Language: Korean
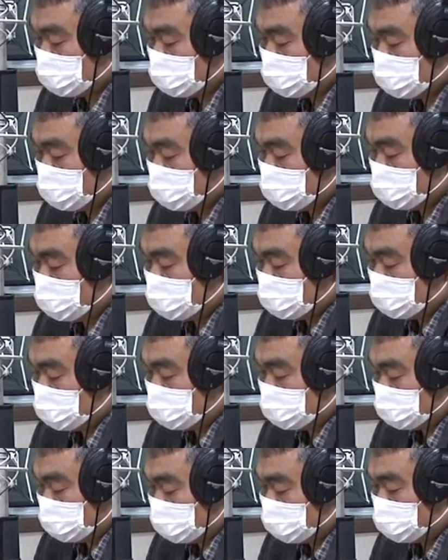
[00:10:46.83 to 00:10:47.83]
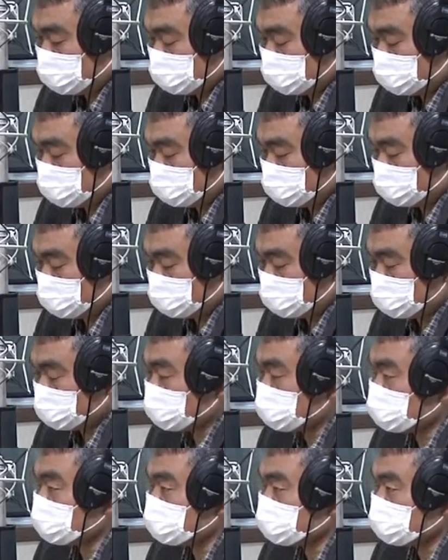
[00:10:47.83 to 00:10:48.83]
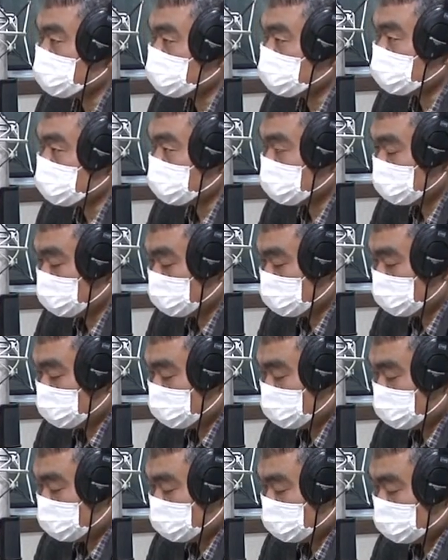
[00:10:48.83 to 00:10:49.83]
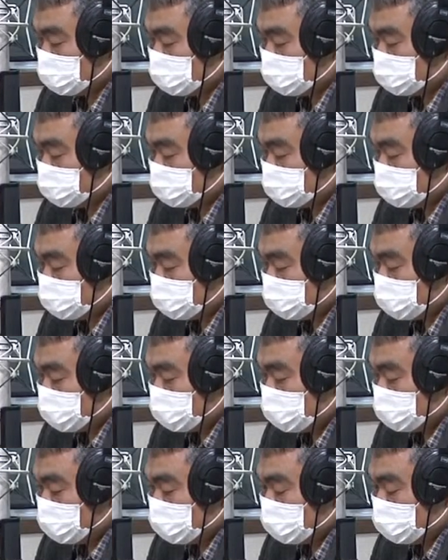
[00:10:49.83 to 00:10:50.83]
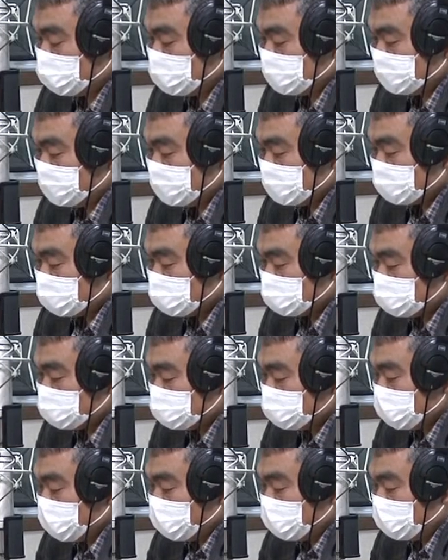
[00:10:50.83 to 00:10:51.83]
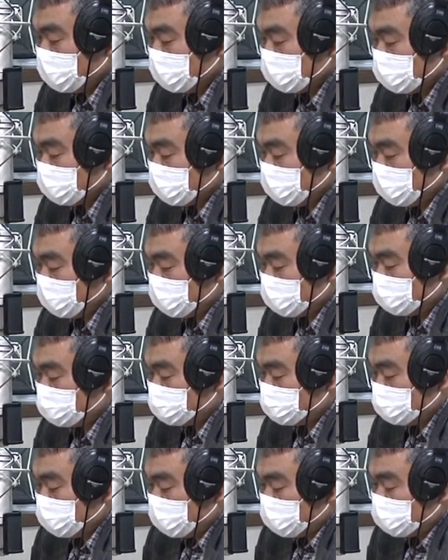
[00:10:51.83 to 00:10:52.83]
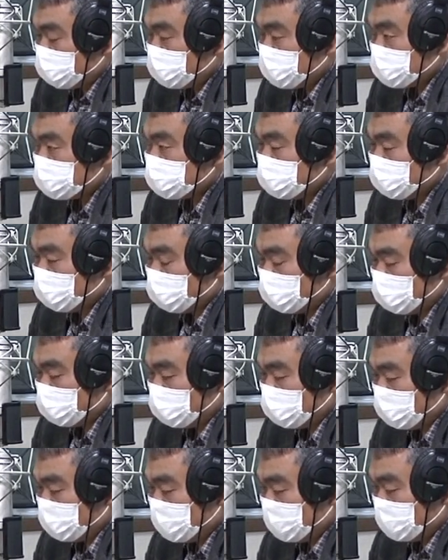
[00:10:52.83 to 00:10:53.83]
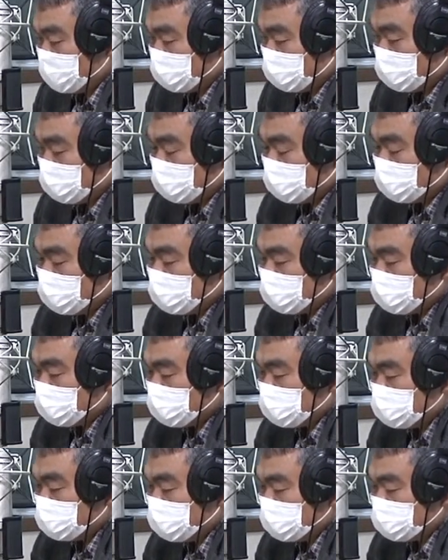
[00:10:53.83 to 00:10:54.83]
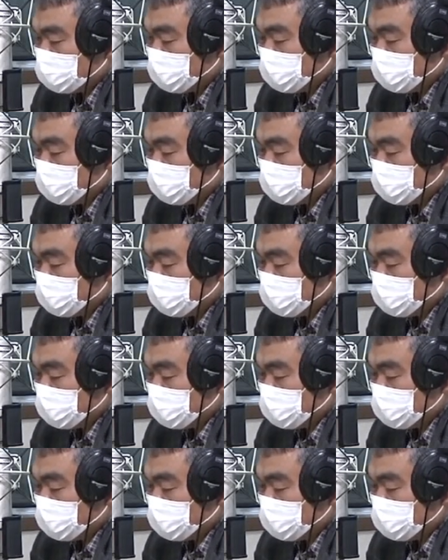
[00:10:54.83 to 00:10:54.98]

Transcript: 이런 얘기도 있었고 근데 이 어, 둥기로 맞은 흔적은 어떻게 된 거예요? 그러니까 그 중에 하나 아이에 두개골에서 어, 그때